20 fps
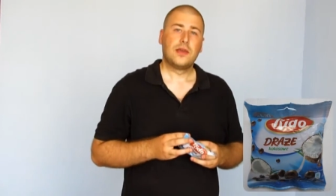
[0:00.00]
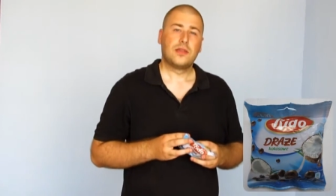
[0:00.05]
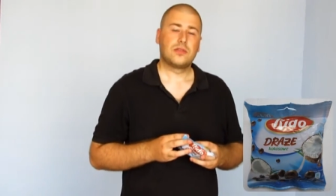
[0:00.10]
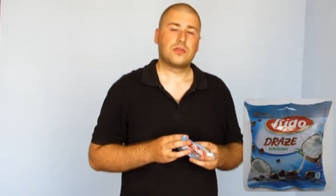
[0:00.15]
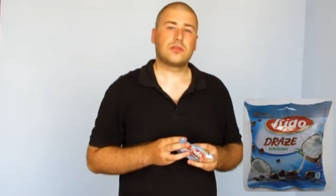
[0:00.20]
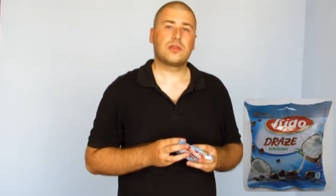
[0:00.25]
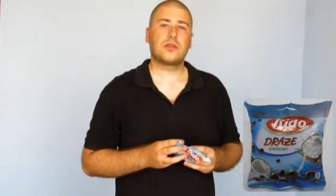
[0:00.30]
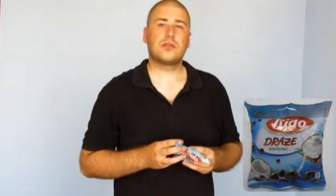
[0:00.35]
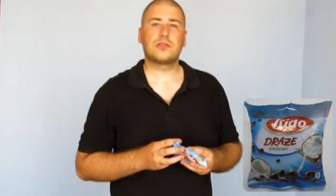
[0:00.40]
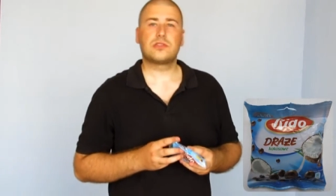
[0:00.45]
Do
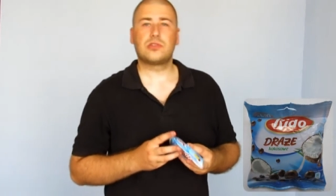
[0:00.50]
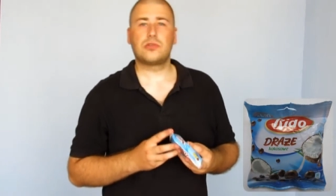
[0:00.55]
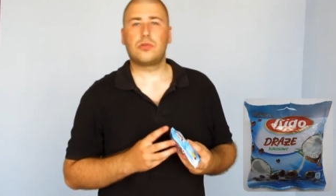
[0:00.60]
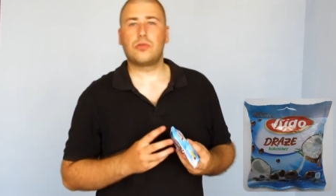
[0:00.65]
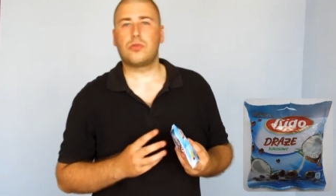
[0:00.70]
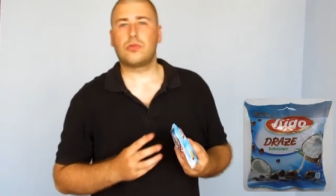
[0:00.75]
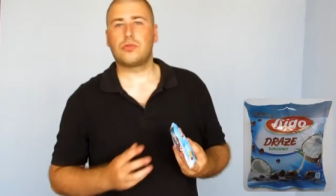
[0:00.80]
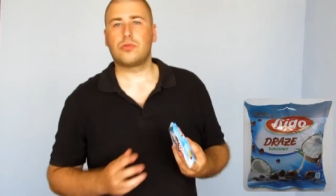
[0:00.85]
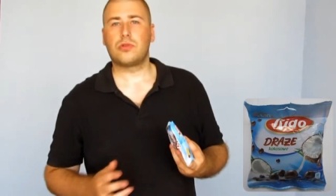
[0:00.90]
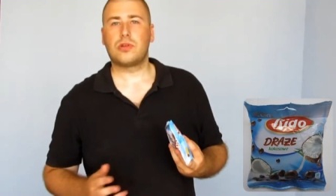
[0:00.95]
tego
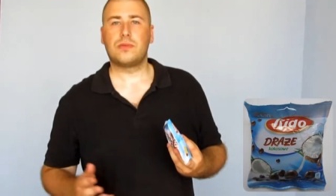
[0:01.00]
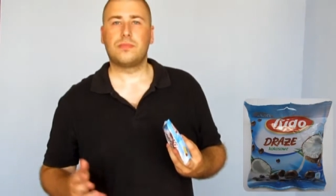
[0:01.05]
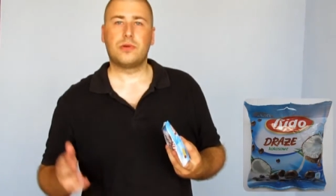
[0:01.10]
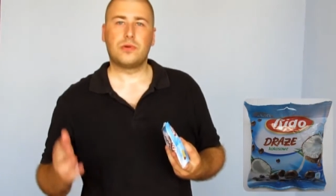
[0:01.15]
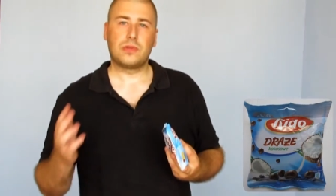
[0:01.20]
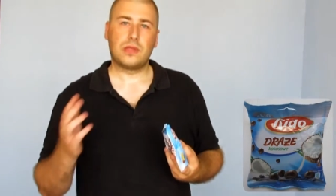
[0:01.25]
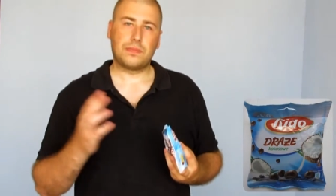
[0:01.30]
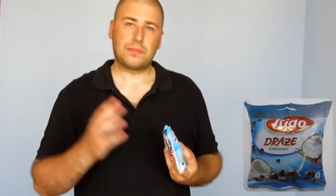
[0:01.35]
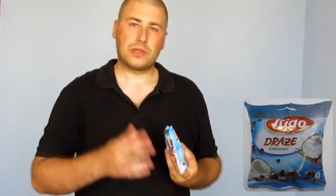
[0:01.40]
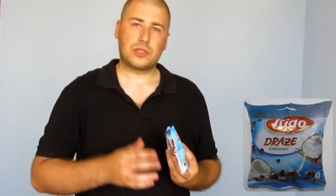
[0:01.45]
cukru, który
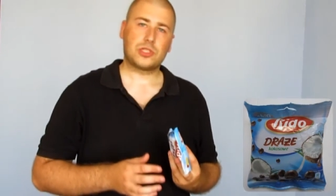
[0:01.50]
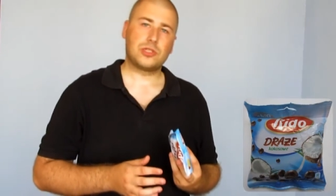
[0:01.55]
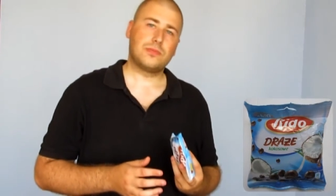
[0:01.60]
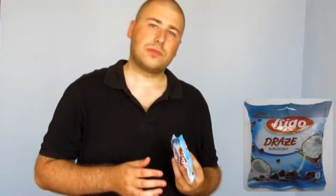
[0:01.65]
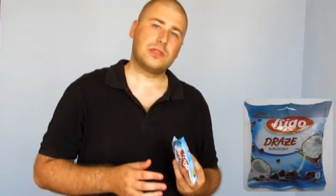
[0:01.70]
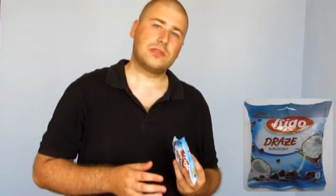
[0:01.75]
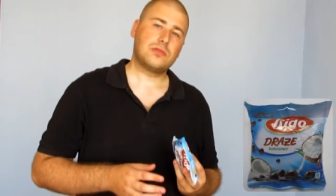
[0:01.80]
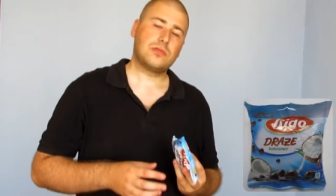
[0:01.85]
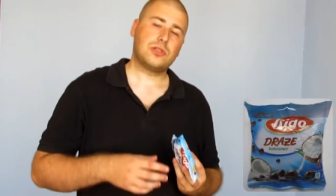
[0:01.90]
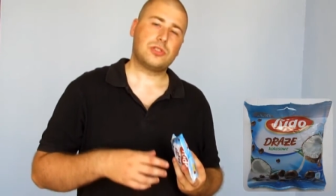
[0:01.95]
był na pierwszym
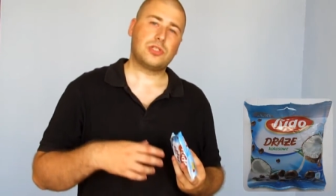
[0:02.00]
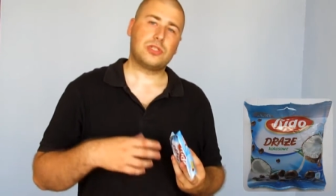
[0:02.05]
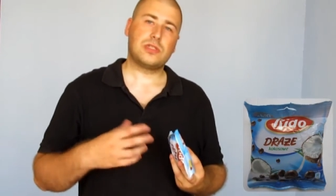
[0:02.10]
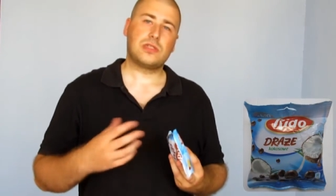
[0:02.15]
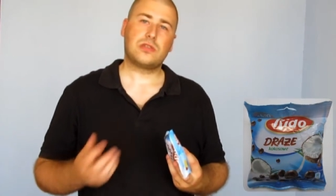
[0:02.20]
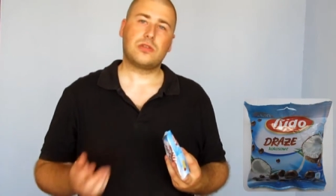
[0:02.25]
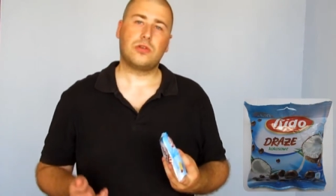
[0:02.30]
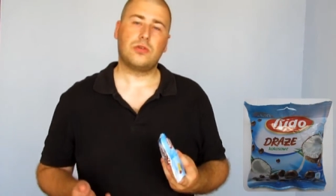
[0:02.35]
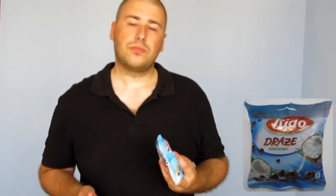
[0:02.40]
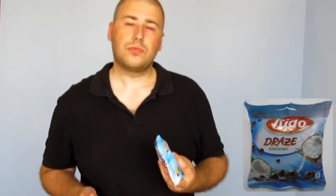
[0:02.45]
miejscu jeszcze
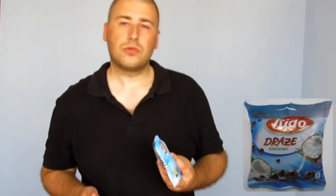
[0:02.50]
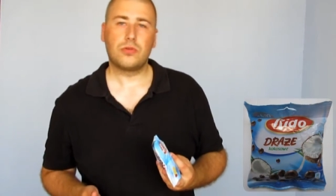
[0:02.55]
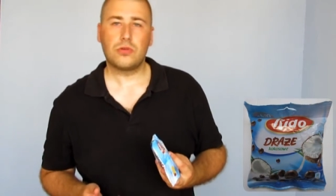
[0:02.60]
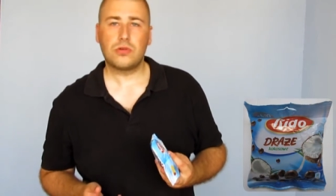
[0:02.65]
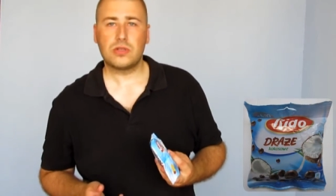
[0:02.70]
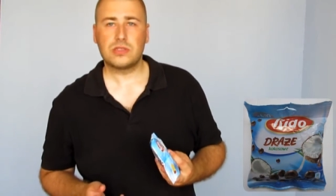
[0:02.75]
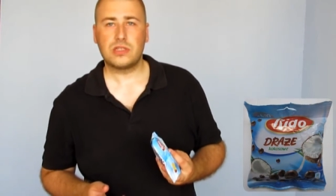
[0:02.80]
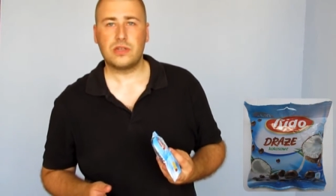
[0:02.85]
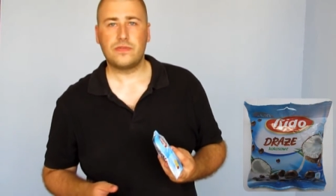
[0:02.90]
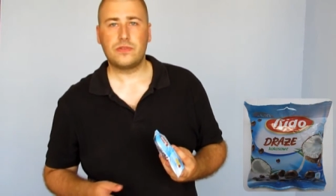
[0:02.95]
syrop
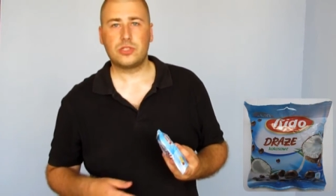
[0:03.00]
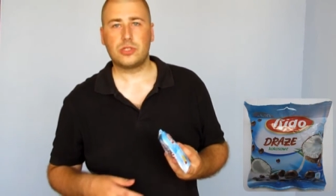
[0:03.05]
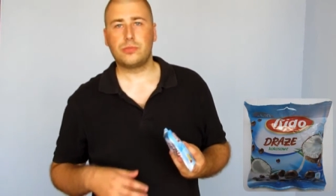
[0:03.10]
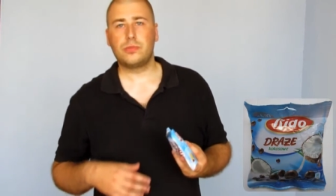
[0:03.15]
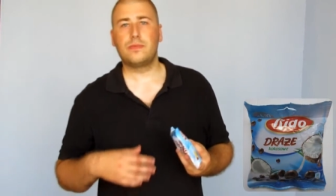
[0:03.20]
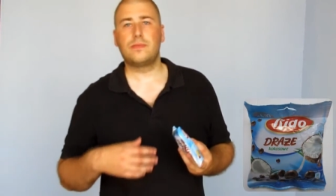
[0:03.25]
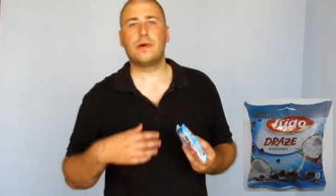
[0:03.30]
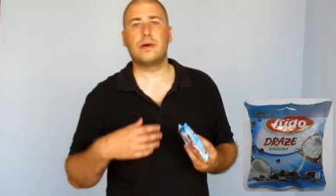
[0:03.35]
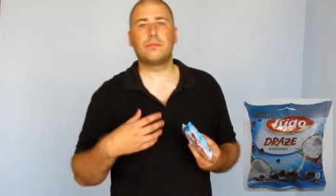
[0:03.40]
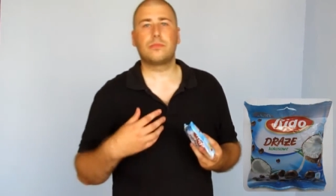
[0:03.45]
glukozowy,
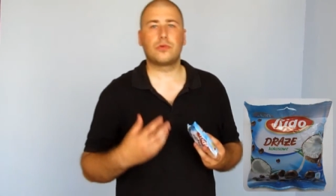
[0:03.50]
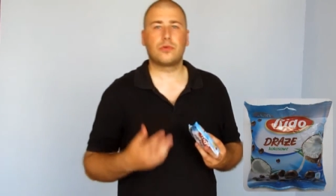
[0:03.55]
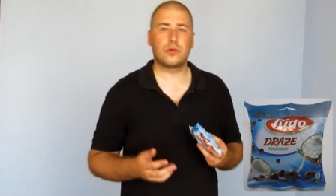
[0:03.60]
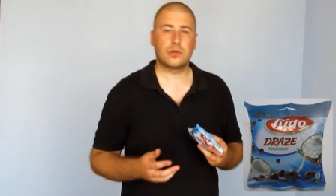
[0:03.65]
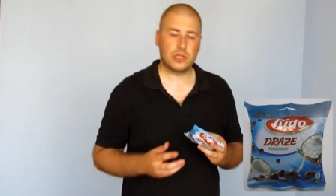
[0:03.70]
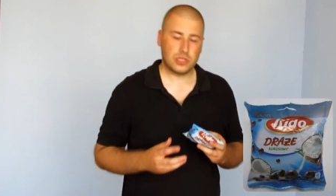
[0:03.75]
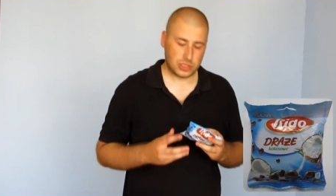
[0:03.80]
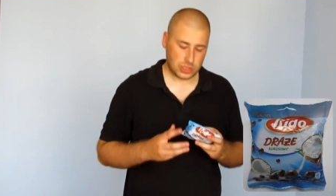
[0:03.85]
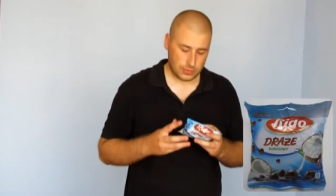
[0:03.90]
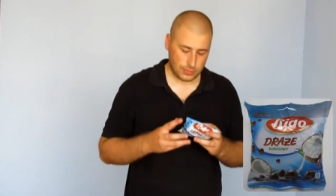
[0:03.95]
żeby Wam było
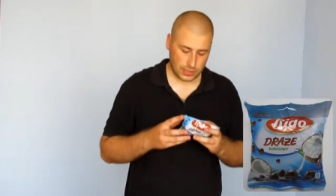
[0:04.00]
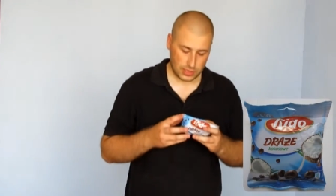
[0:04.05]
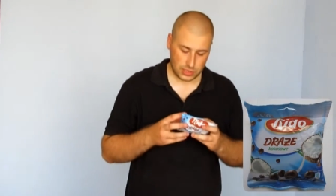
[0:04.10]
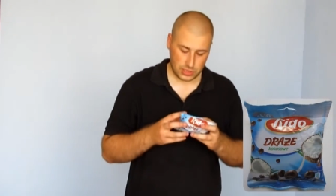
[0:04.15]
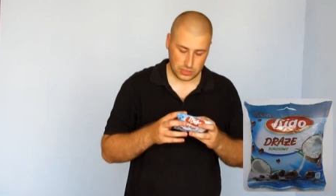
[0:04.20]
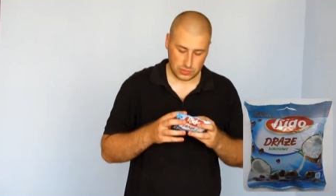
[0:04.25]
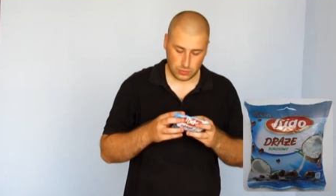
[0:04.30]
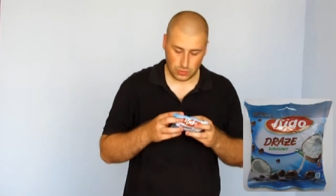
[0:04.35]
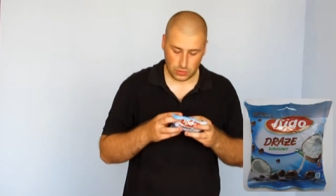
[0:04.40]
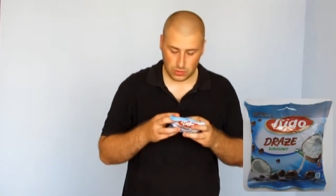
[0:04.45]
jeszcze
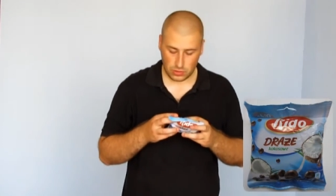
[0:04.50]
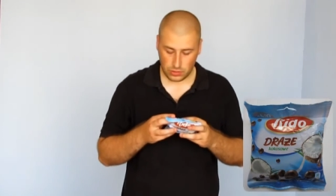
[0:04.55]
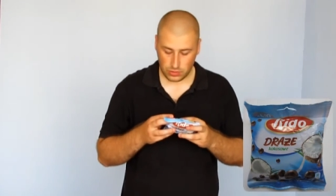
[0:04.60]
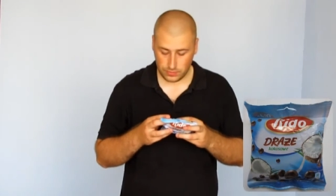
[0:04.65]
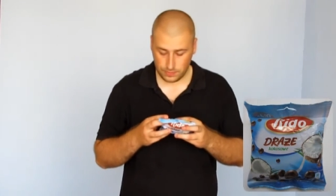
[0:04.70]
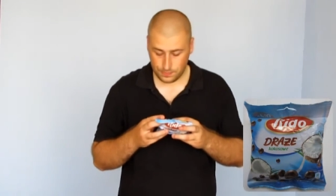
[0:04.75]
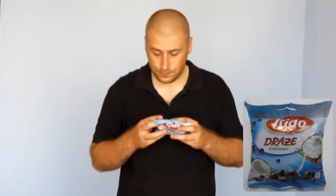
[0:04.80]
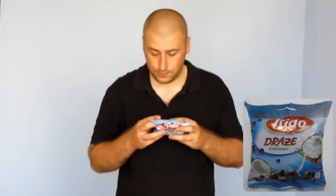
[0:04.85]
bardziej słodko.